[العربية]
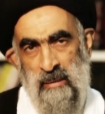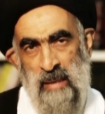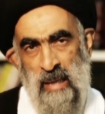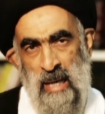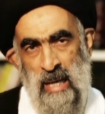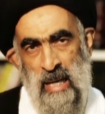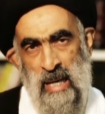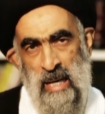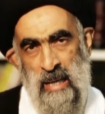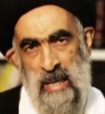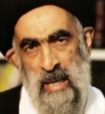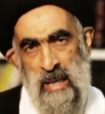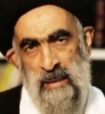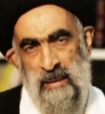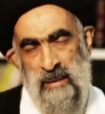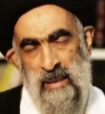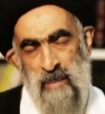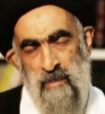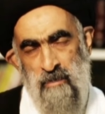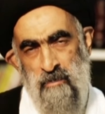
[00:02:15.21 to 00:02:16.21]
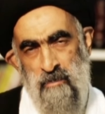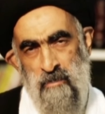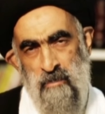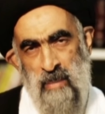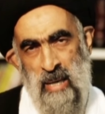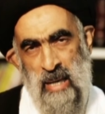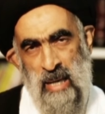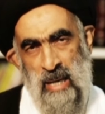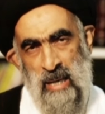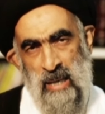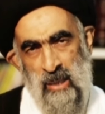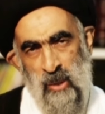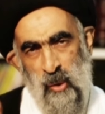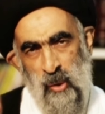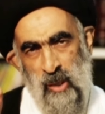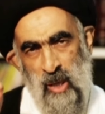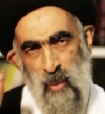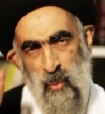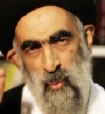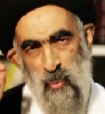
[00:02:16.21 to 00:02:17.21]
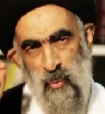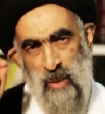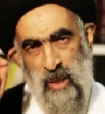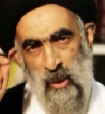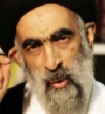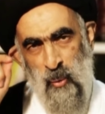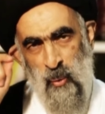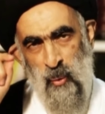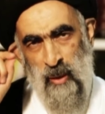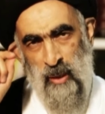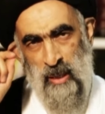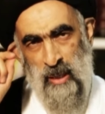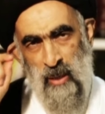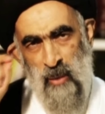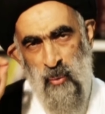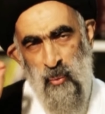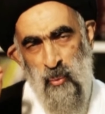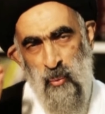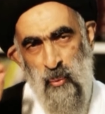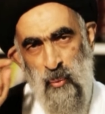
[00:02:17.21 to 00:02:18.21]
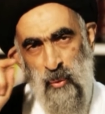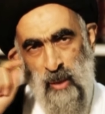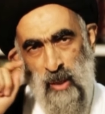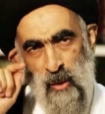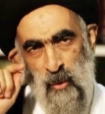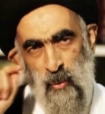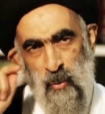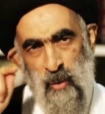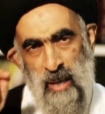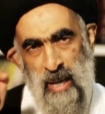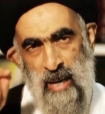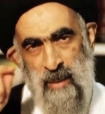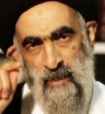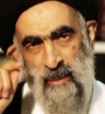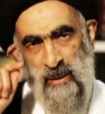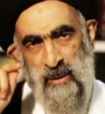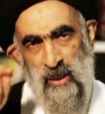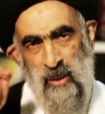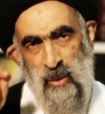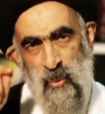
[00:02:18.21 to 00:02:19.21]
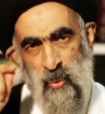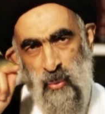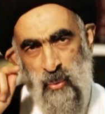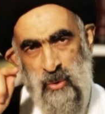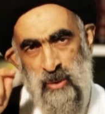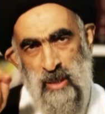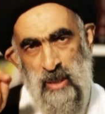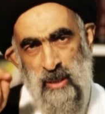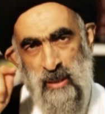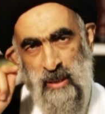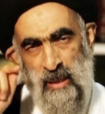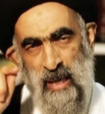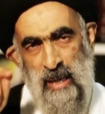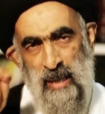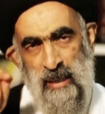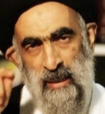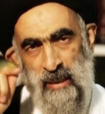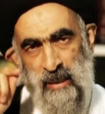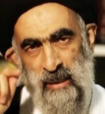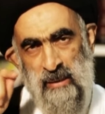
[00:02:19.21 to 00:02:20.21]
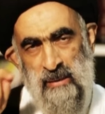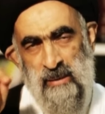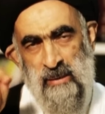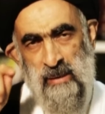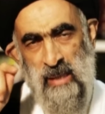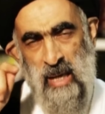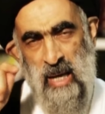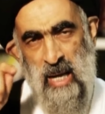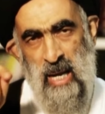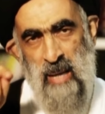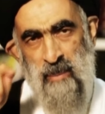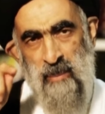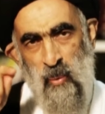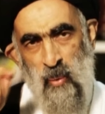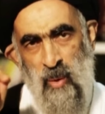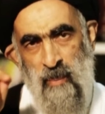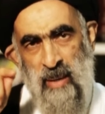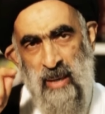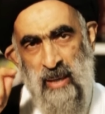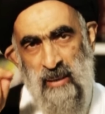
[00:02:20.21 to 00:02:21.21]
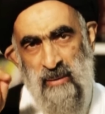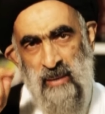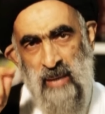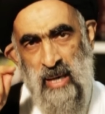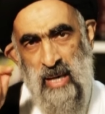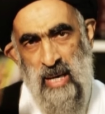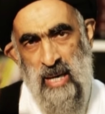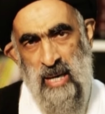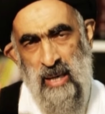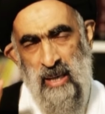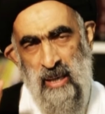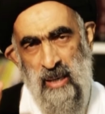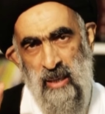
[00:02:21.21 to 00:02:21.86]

تعالى دمر الكون كله لظلامة الحسين عليه السلام ومقتله